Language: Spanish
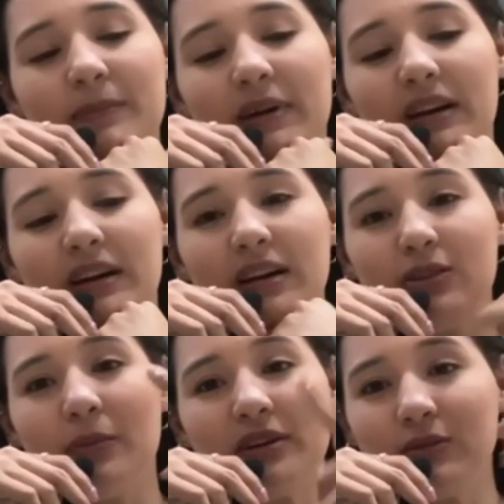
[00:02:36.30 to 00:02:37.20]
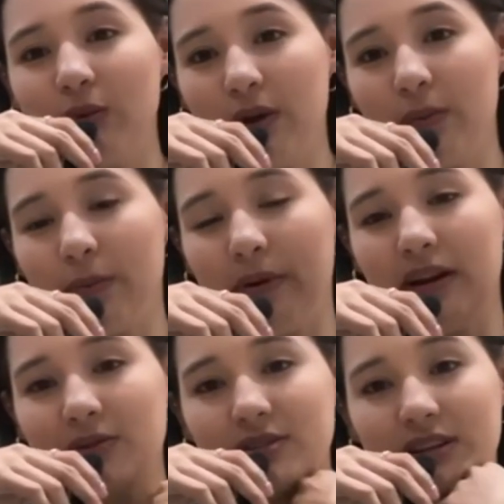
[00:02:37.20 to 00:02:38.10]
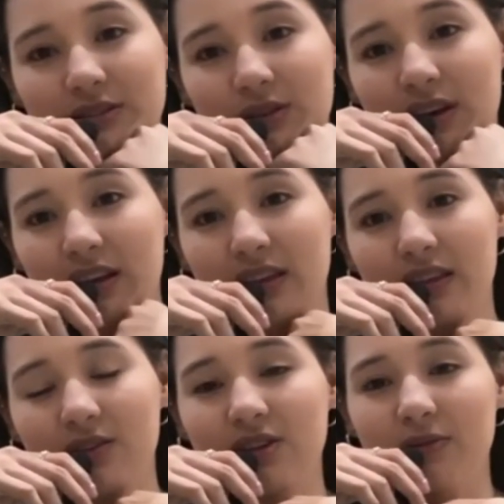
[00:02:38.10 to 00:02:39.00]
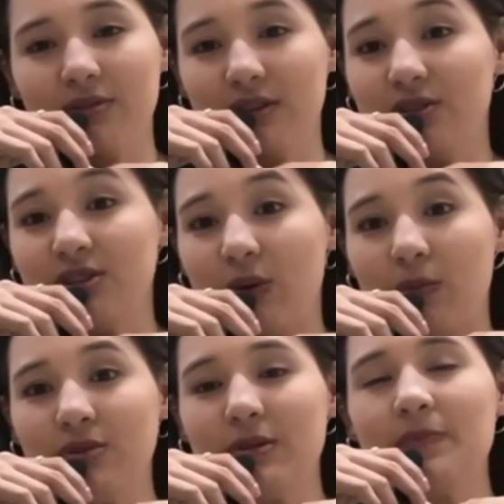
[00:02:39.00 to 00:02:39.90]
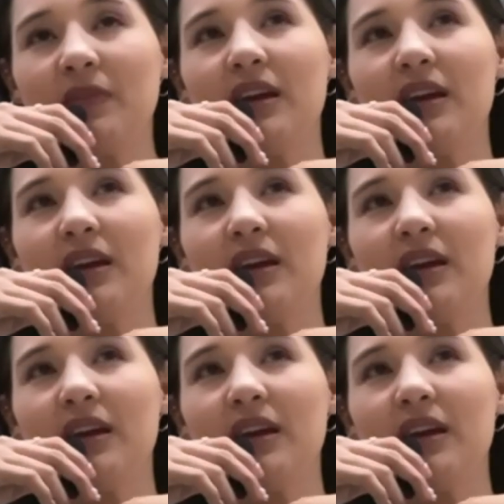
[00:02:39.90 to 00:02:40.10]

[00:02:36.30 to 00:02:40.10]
para tomar su vuelo para nuestra ciudad donde, donde somos